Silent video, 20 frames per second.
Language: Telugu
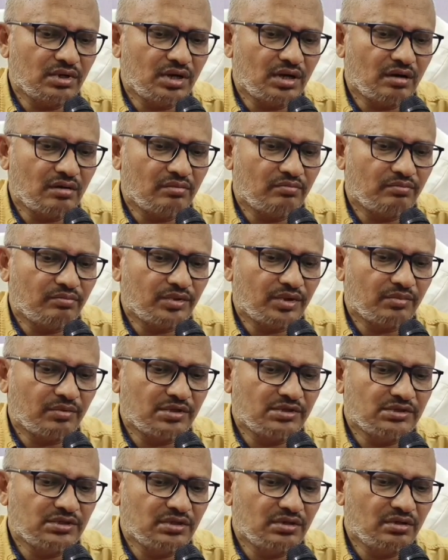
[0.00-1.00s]
ఆ
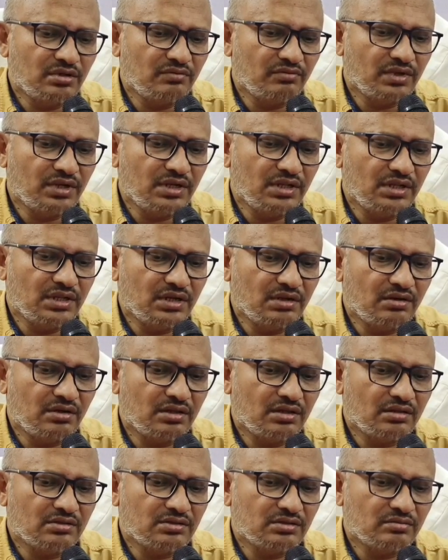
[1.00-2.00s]
ప్రపంచంలోకి వెళ్ళిన
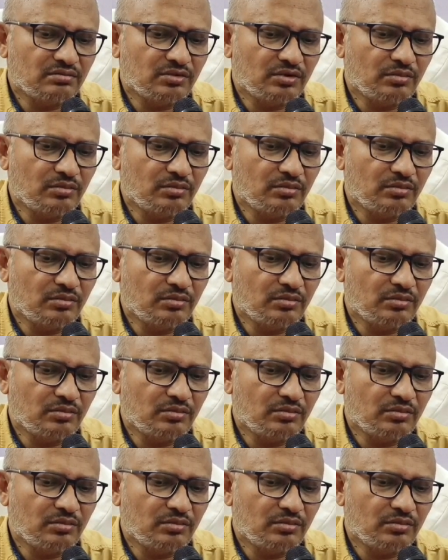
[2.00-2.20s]
తర్వాత అసలు